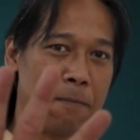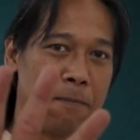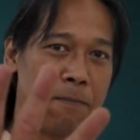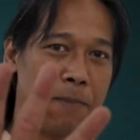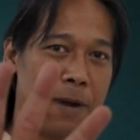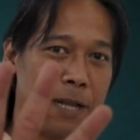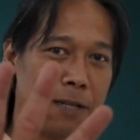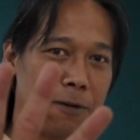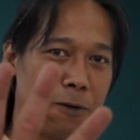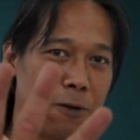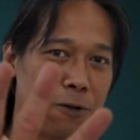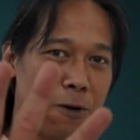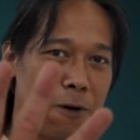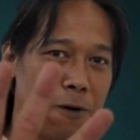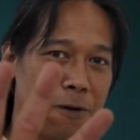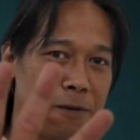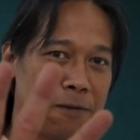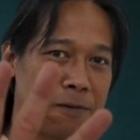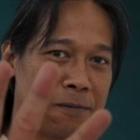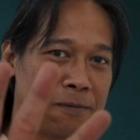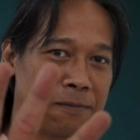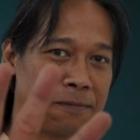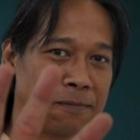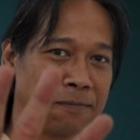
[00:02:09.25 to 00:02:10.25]
empat kosong
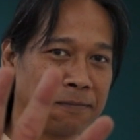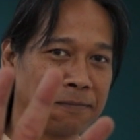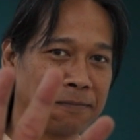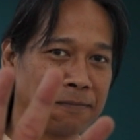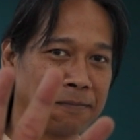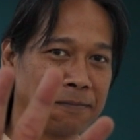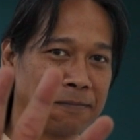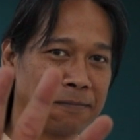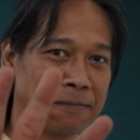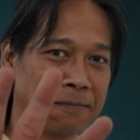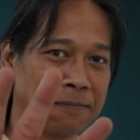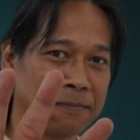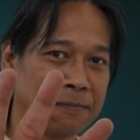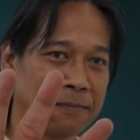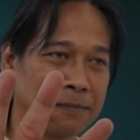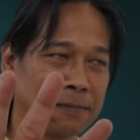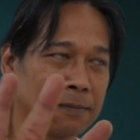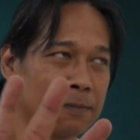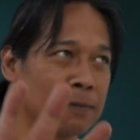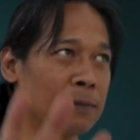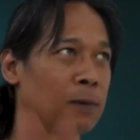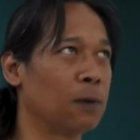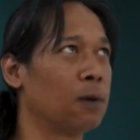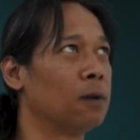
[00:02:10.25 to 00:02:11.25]
empat kosong
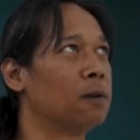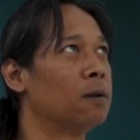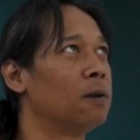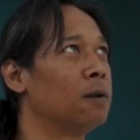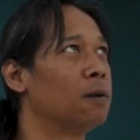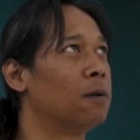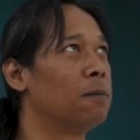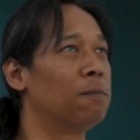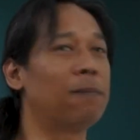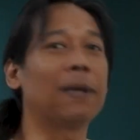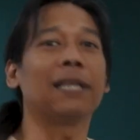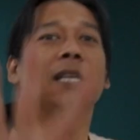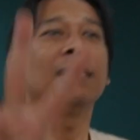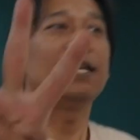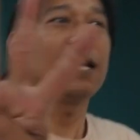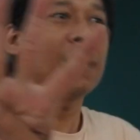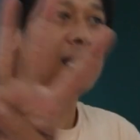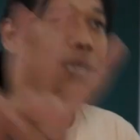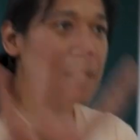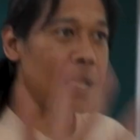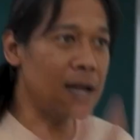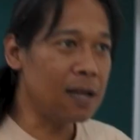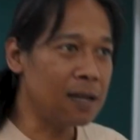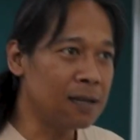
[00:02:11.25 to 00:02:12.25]
Ah. Empat hiji
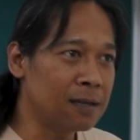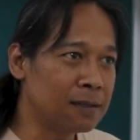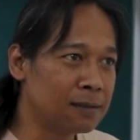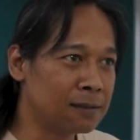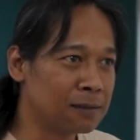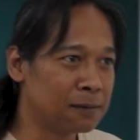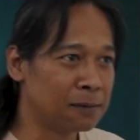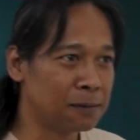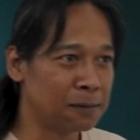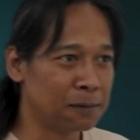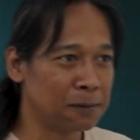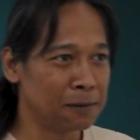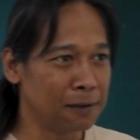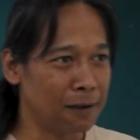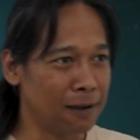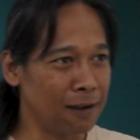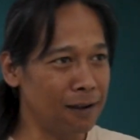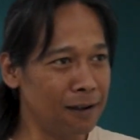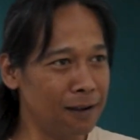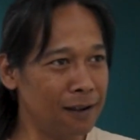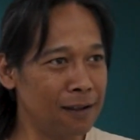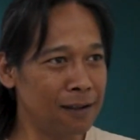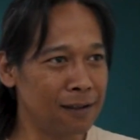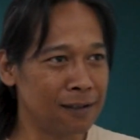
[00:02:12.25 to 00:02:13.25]
kita. Empat hiji.
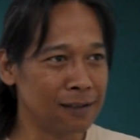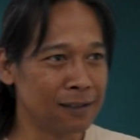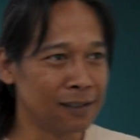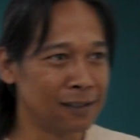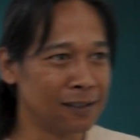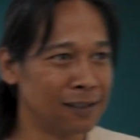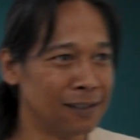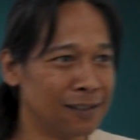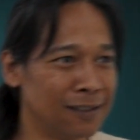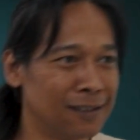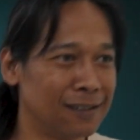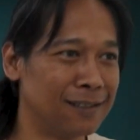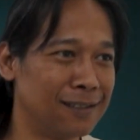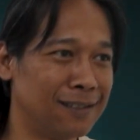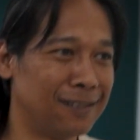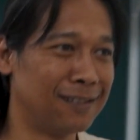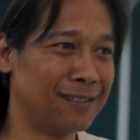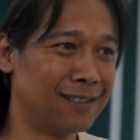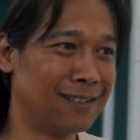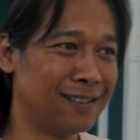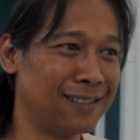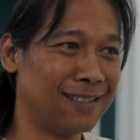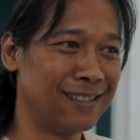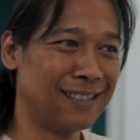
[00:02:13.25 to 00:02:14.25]
Uh, yang
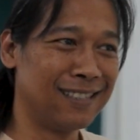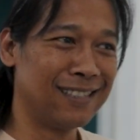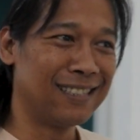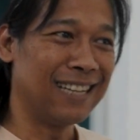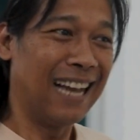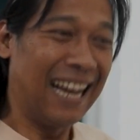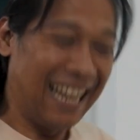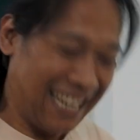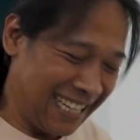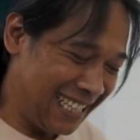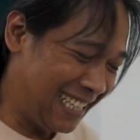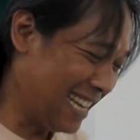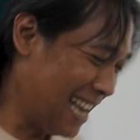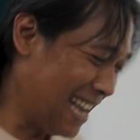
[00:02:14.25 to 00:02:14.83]
kalah berenang ya.